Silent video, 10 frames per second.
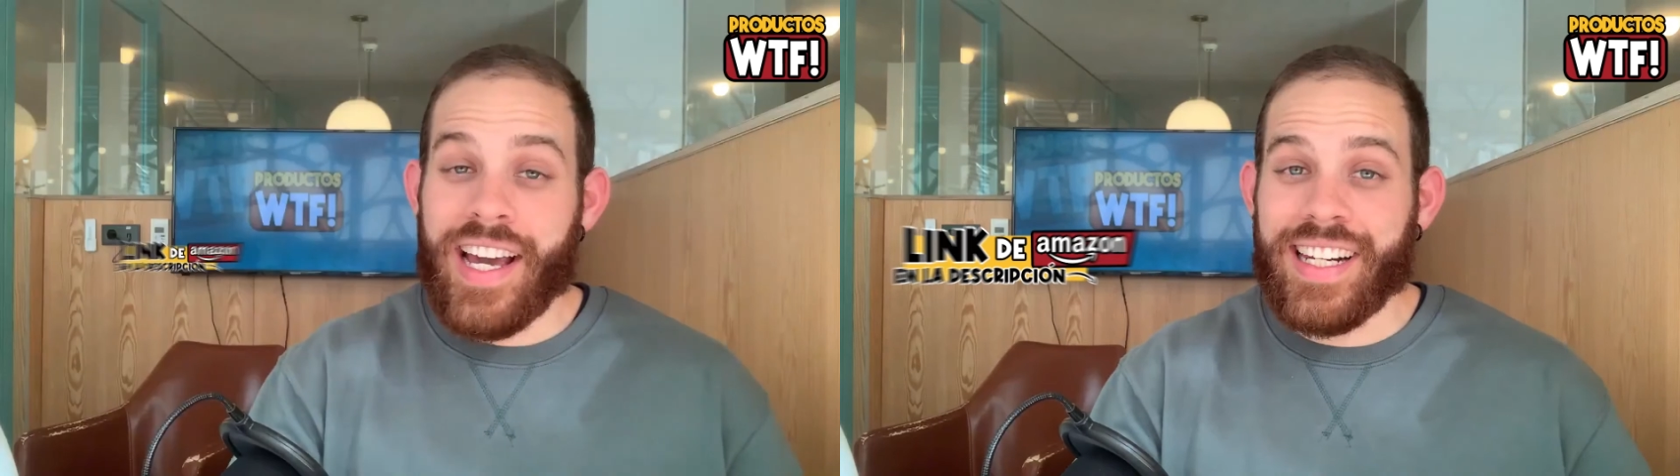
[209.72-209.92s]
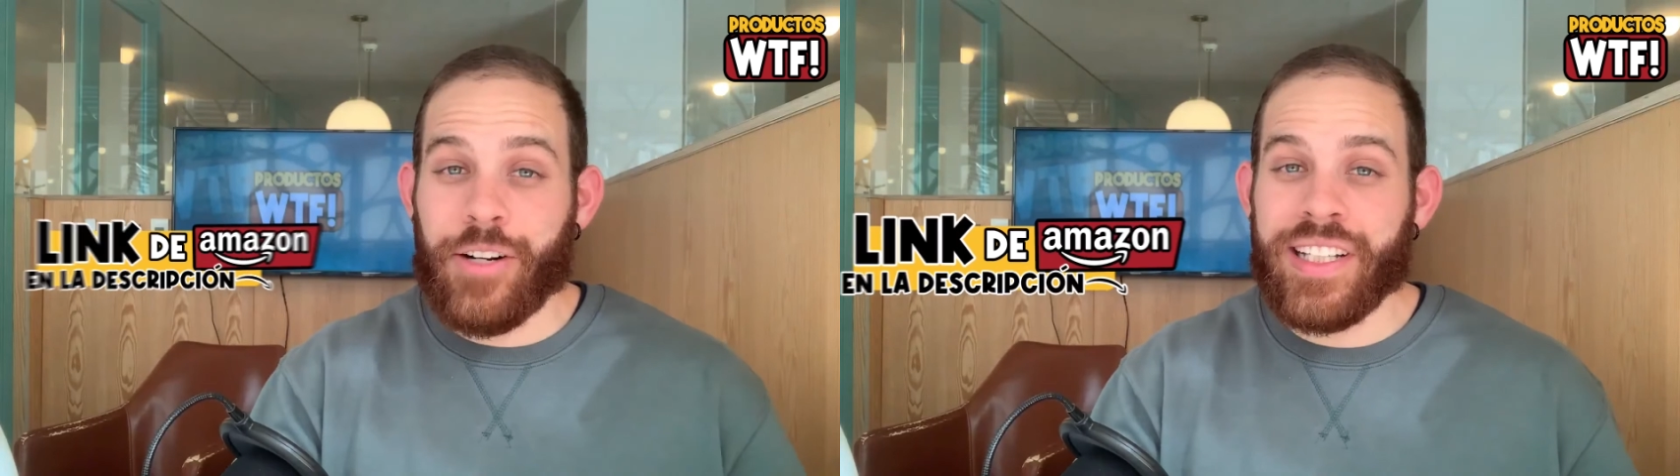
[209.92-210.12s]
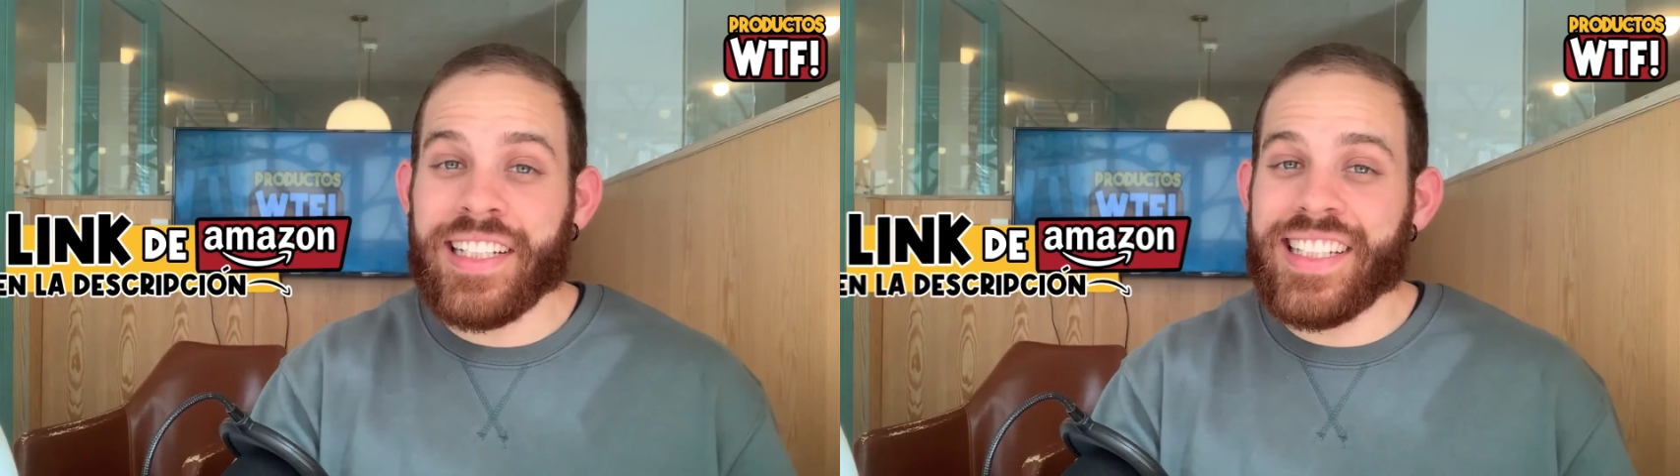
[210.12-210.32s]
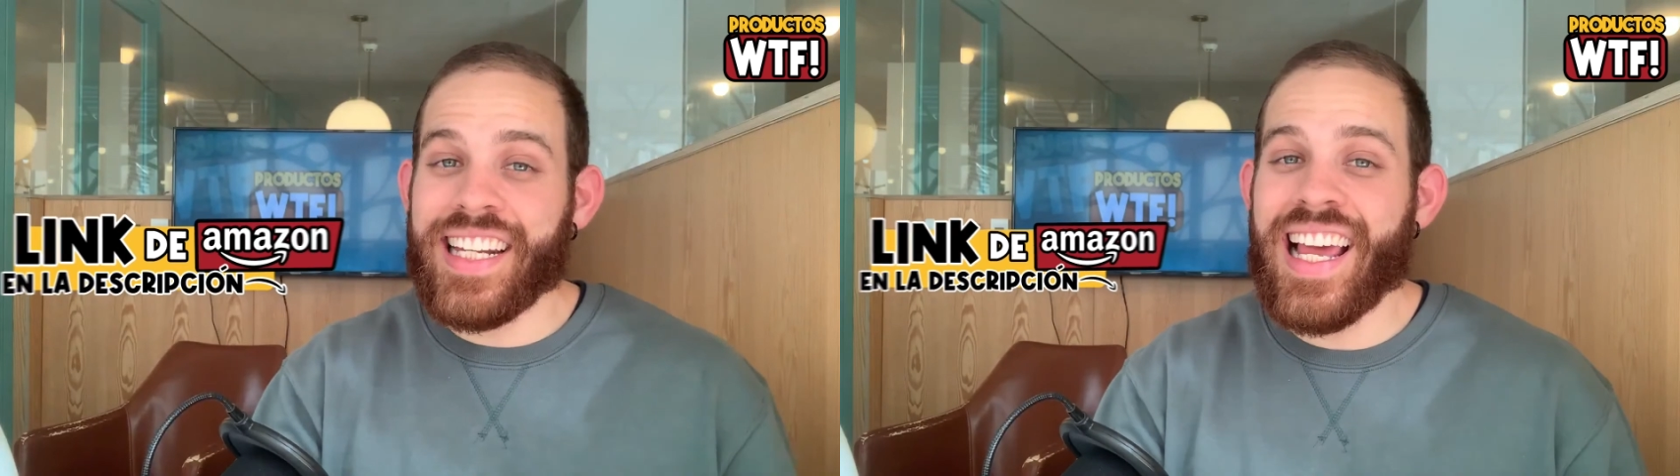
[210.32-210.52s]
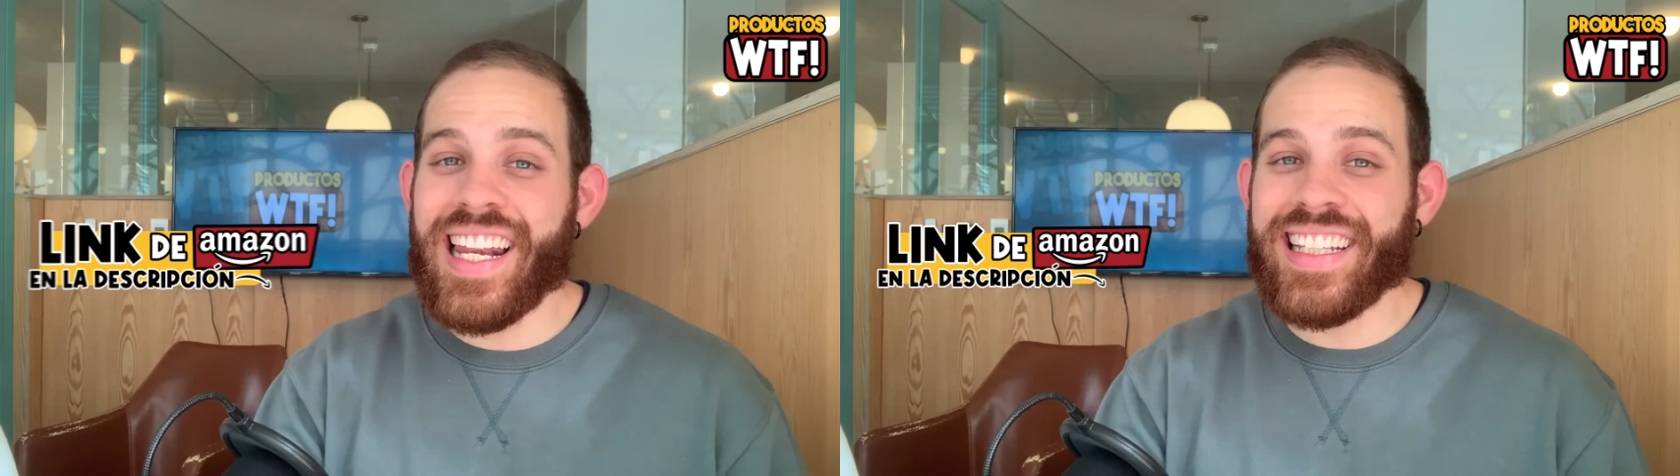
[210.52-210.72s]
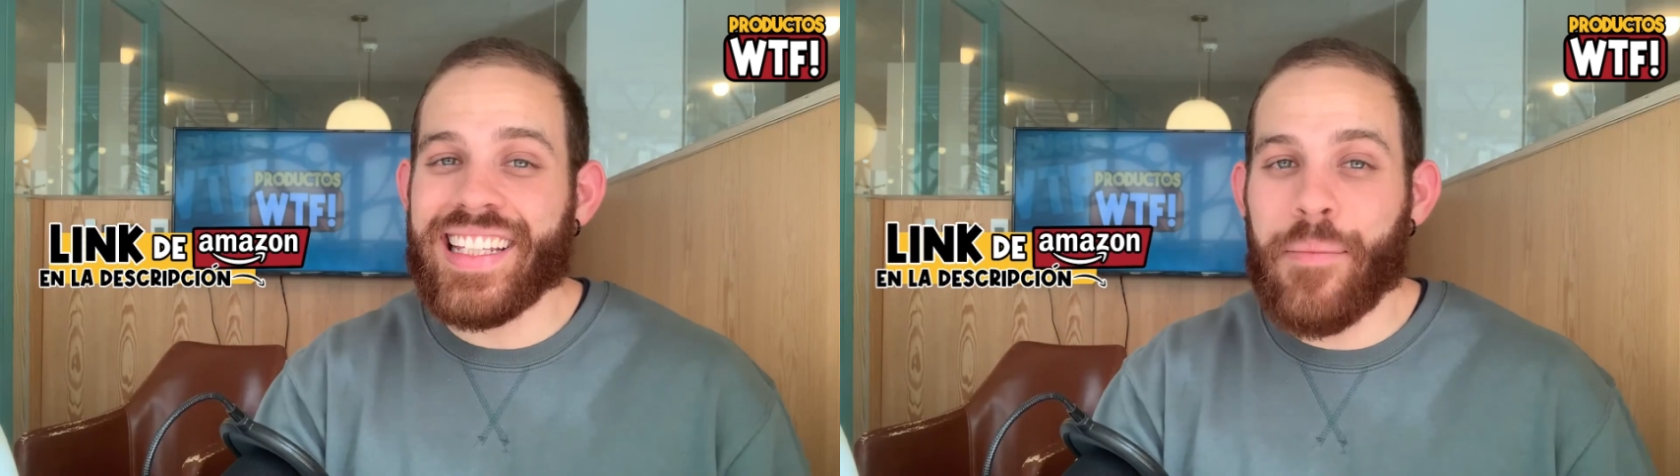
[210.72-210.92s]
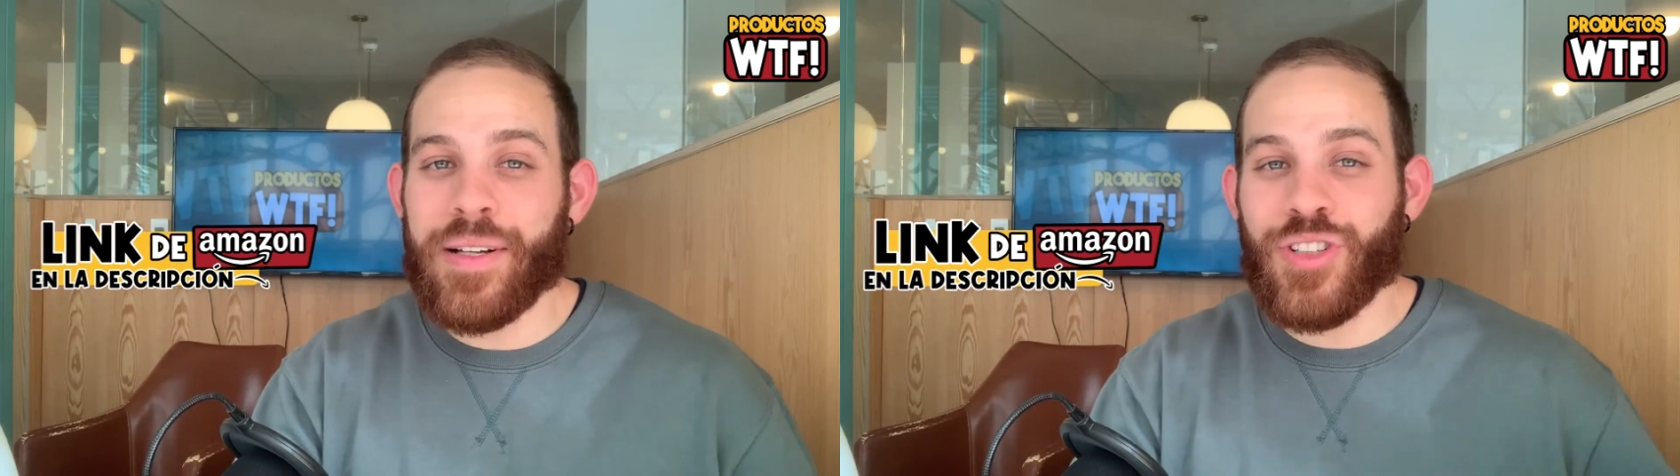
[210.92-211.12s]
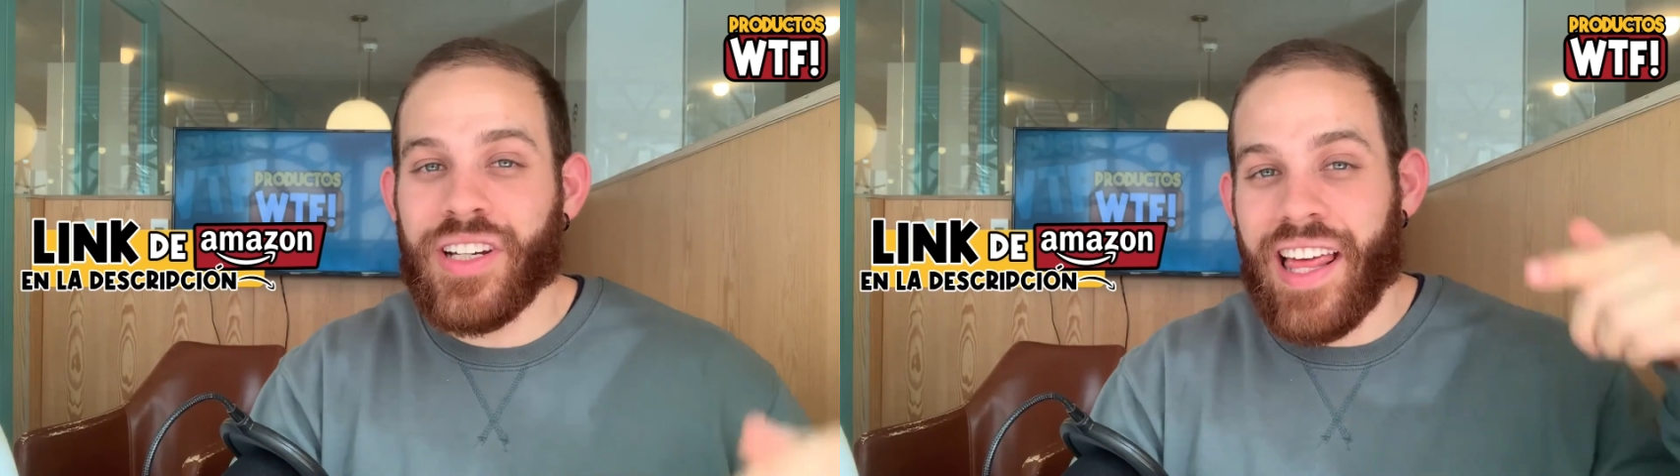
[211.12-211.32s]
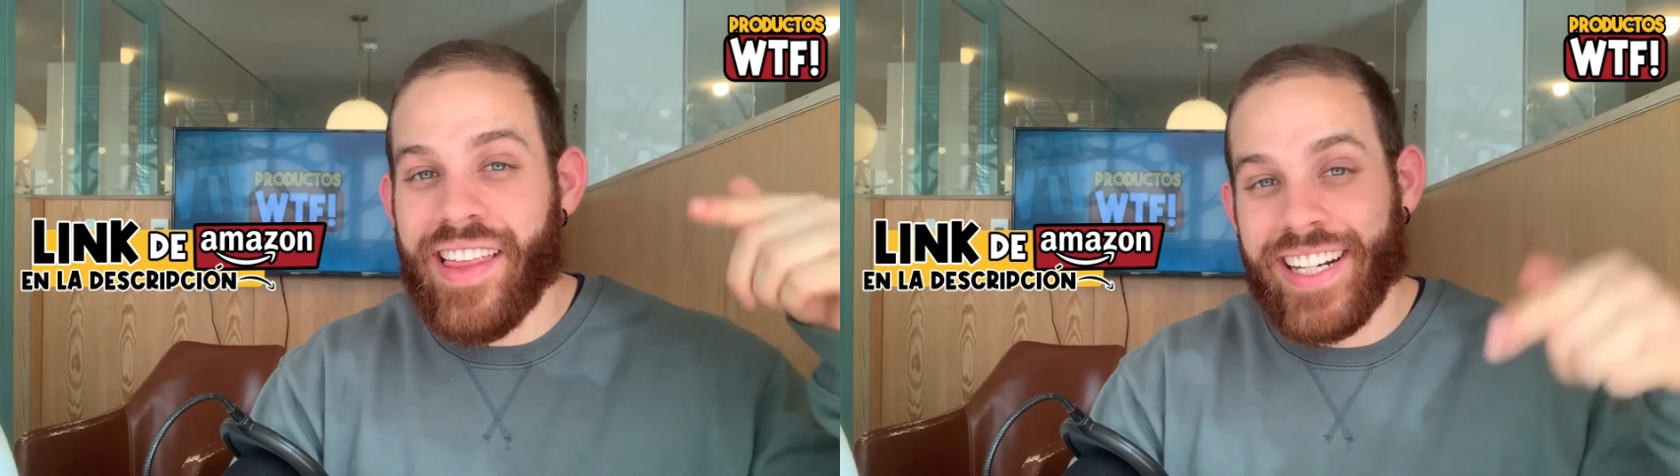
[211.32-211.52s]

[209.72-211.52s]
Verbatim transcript: Hey, recuerda que tienes el link de Amazon en la